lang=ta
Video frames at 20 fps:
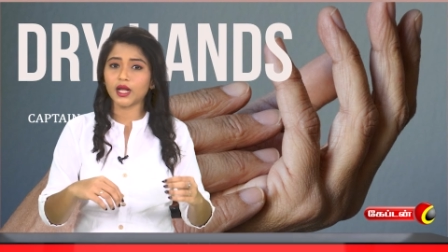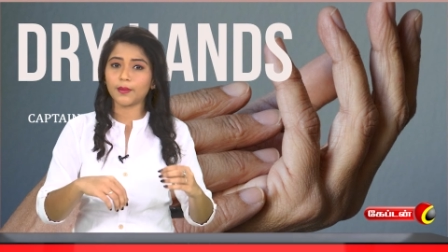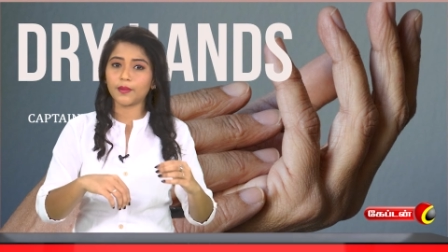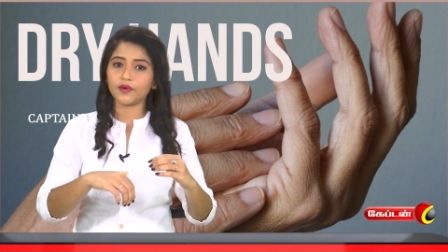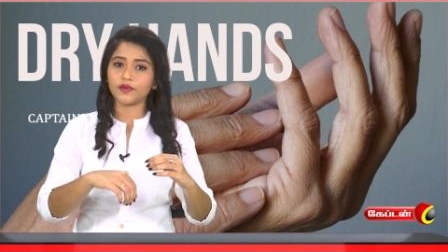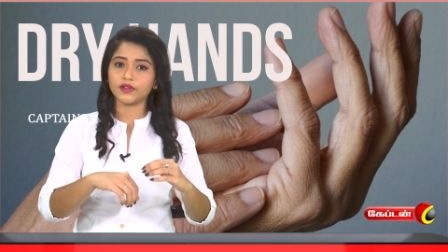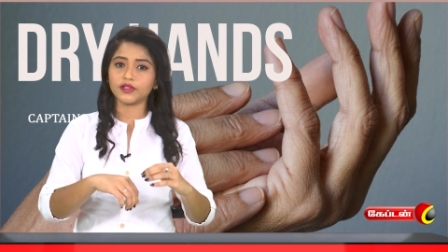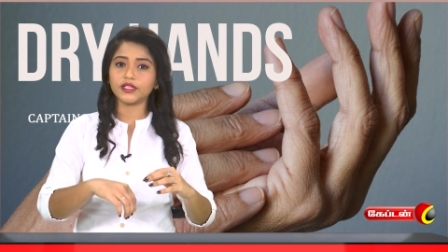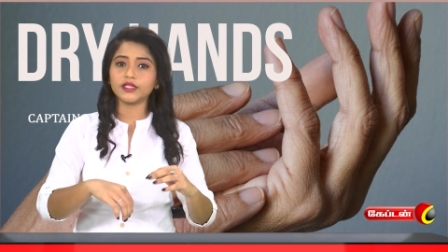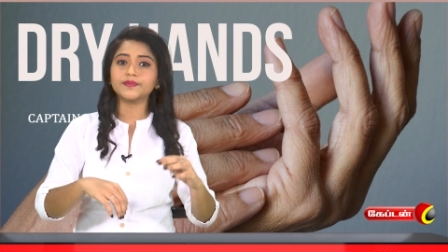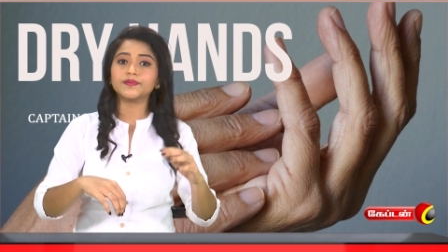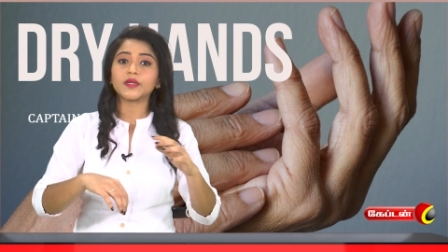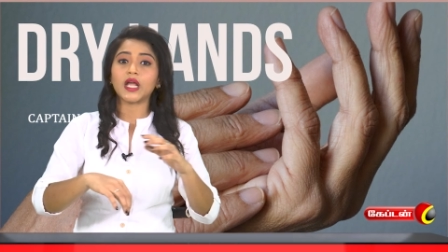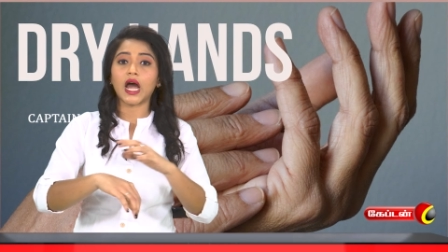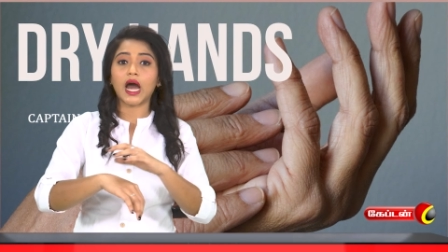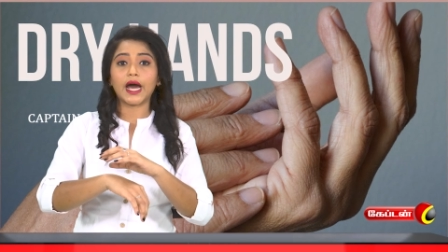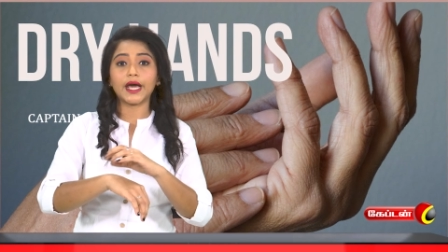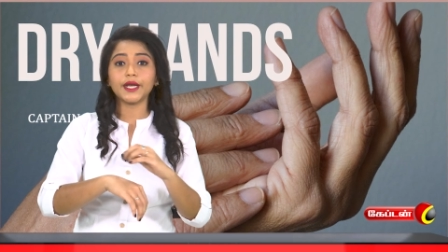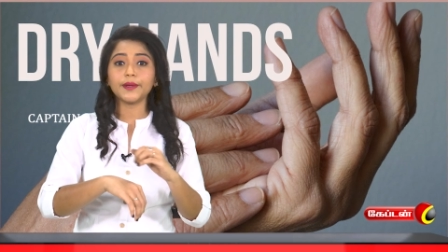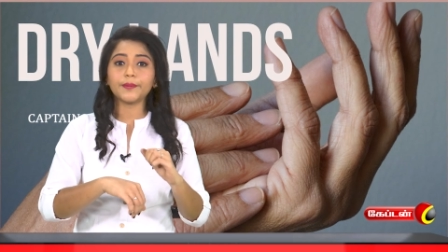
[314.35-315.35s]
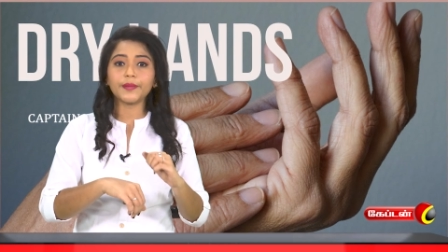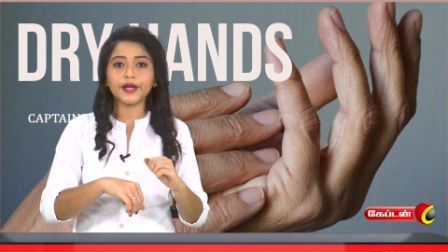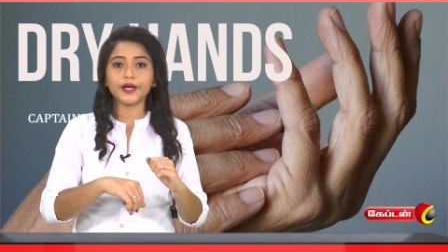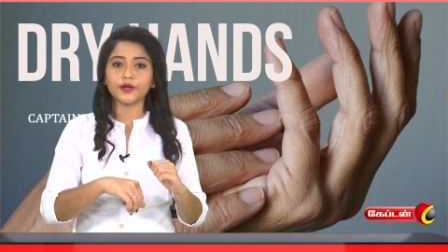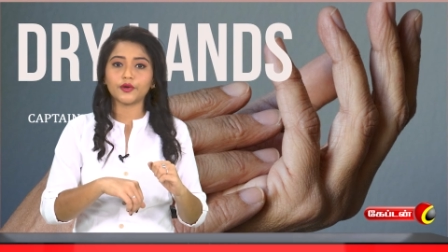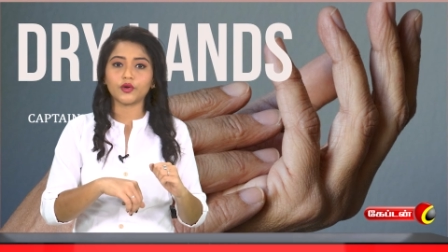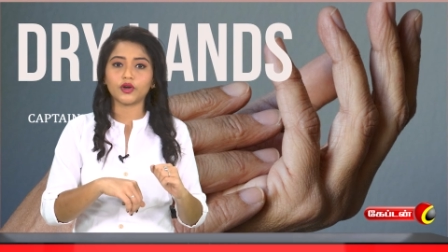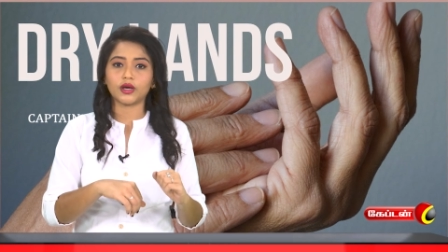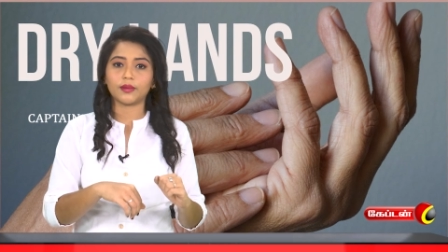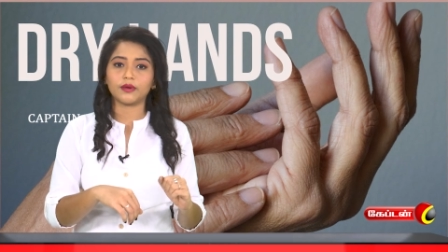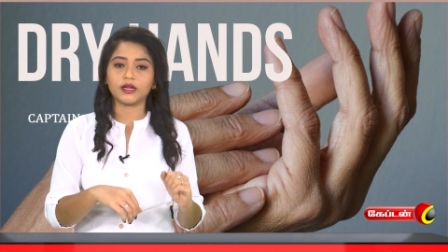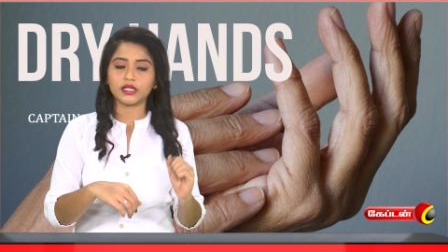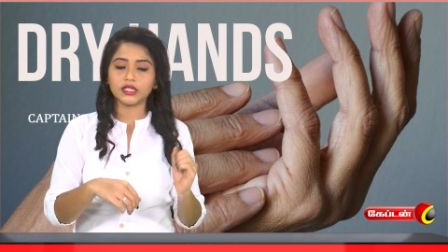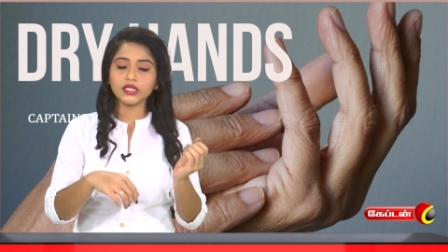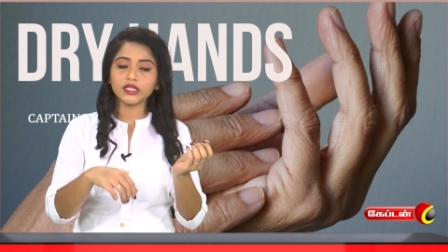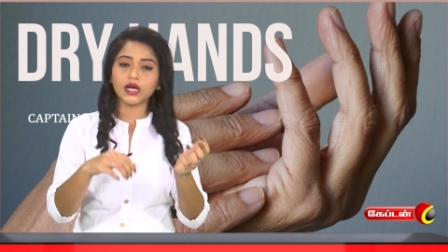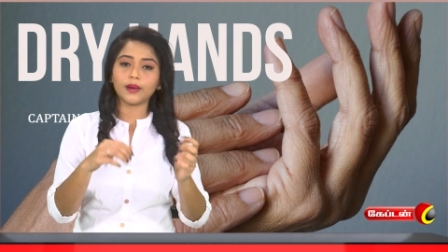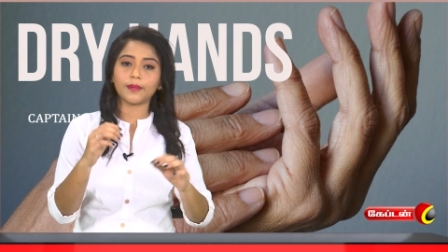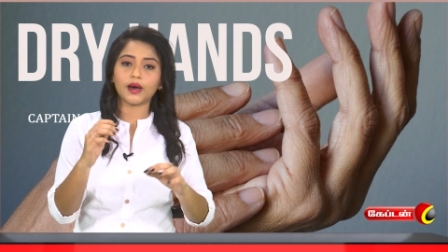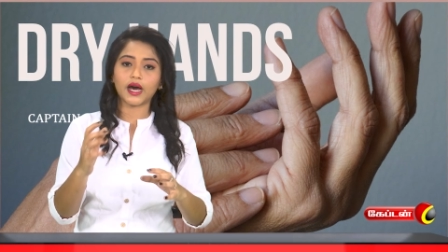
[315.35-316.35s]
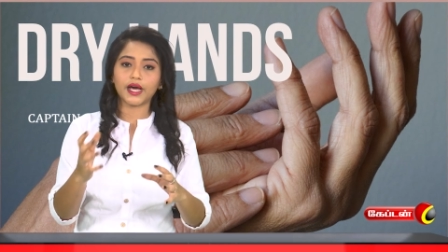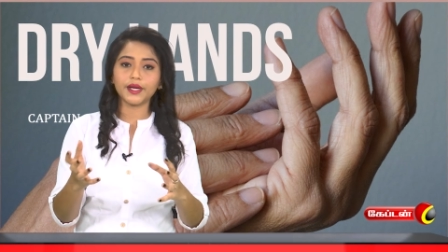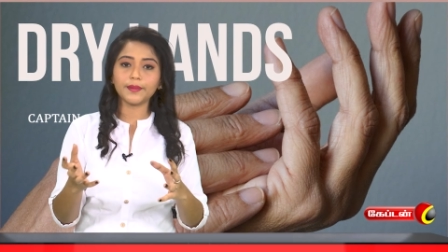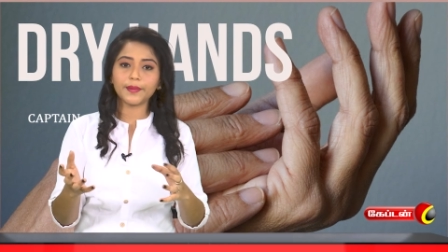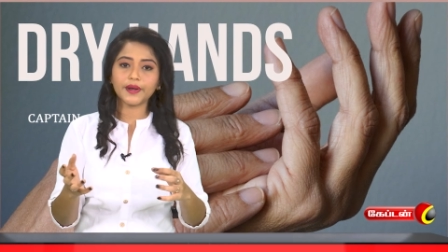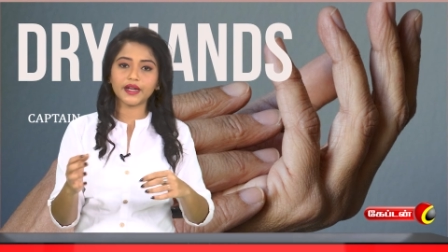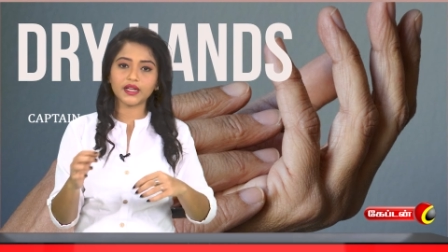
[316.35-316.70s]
நம்ம வந்து அரிப்பு எடுக்கும் நமக்கு நம்ம அரிப்பு